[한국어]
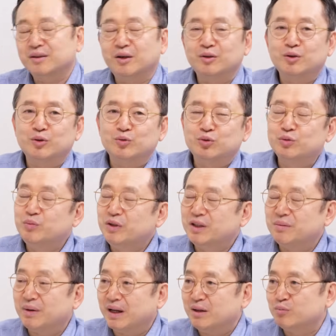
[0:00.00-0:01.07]
어떤 국민이
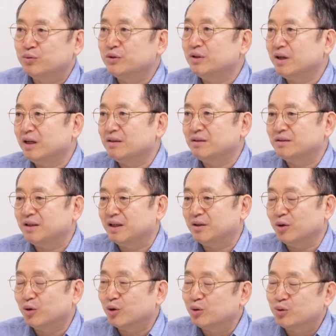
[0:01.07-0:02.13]
많이 분열했을 때
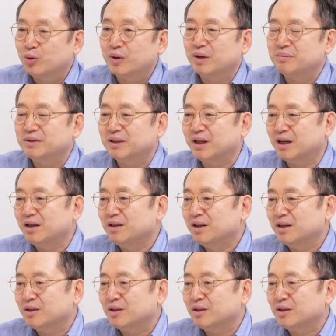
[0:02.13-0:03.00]
여론 통합이나